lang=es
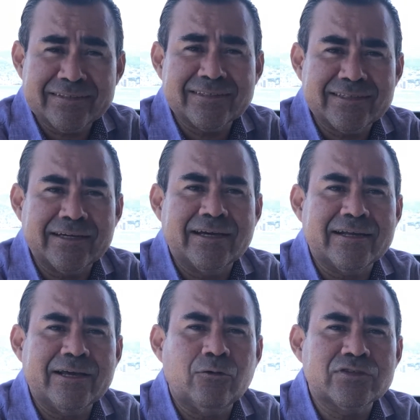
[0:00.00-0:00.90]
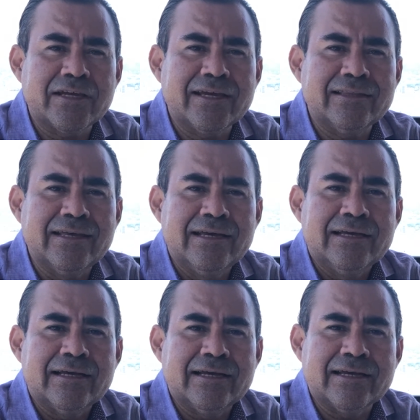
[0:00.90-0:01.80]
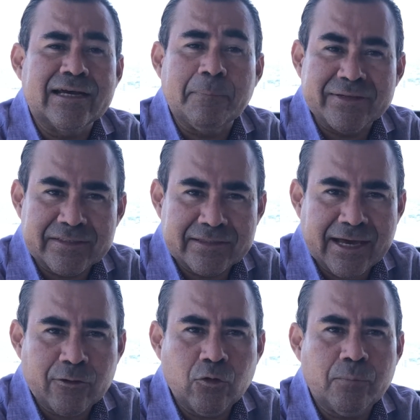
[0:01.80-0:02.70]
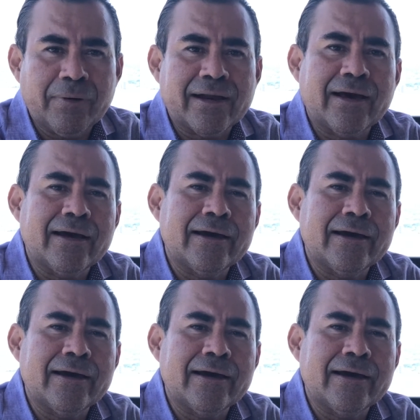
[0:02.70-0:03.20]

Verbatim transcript: volvemos a lanzar la convocatoria a aquellas empresas